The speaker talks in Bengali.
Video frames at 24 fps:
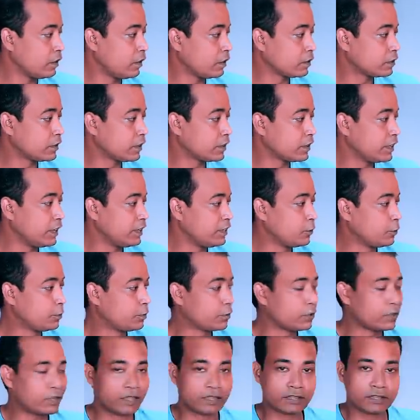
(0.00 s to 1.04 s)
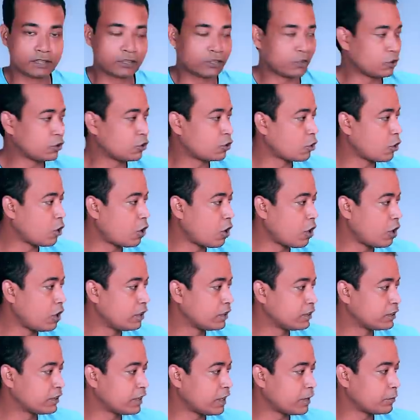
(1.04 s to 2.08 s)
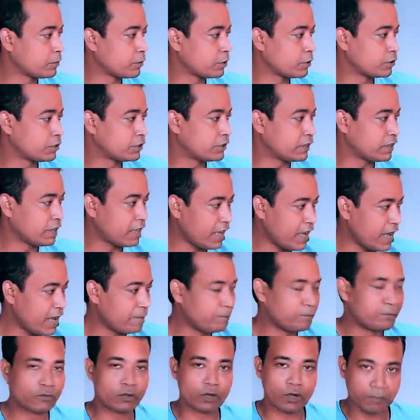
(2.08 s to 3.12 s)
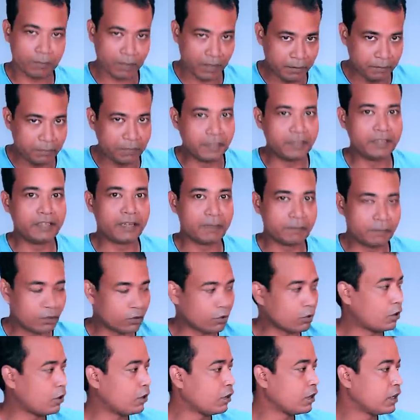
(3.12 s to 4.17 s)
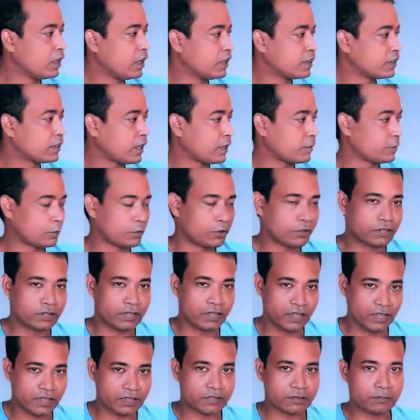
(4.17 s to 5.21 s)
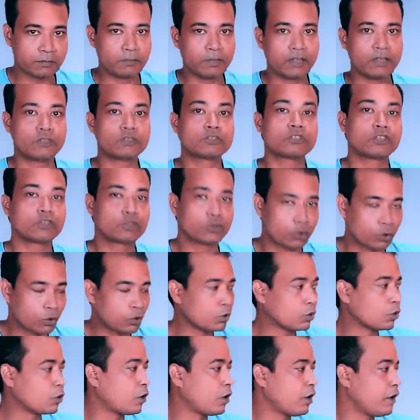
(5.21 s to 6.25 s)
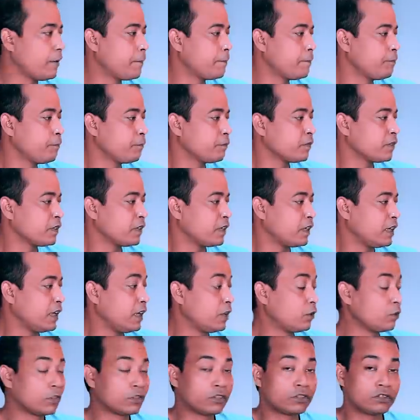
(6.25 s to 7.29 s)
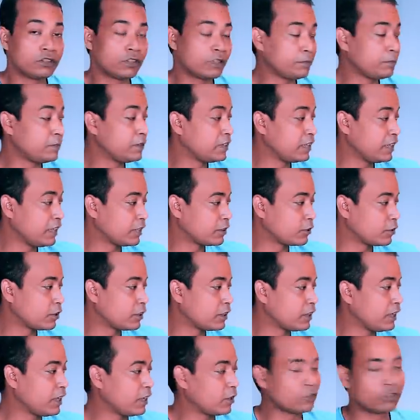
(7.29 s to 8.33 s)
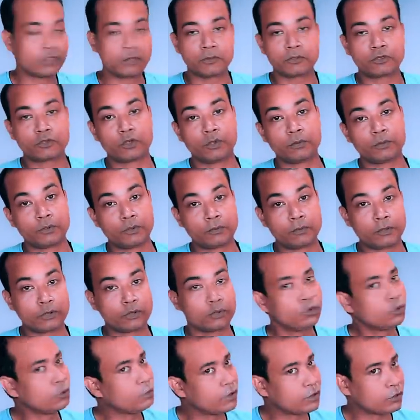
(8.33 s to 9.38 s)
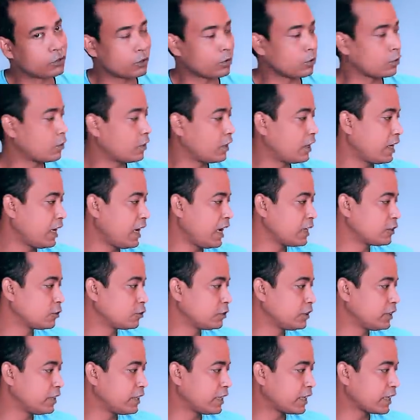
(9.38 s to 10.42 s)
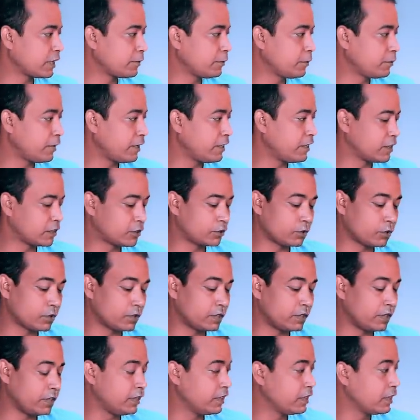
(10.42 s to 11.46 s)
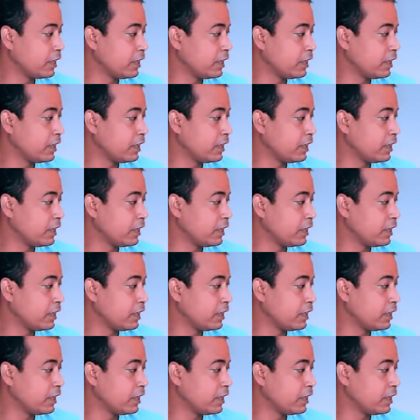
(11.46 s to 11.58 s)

অর্থাৎ এই যে উপরে দেখতেছেন র তারপরে হচ্ছে এম র মানে মিডিয়ামে র তারপরে হচ্ছে এস মানে হচ্ছে ছোটো র এগুলোতে যদি আপনি সিলেক্ট করে দেন এখন যেমন ছবি উঠবে শুধুমাত্র র আর যদি এটাকে আমি মাইনাস করে দেই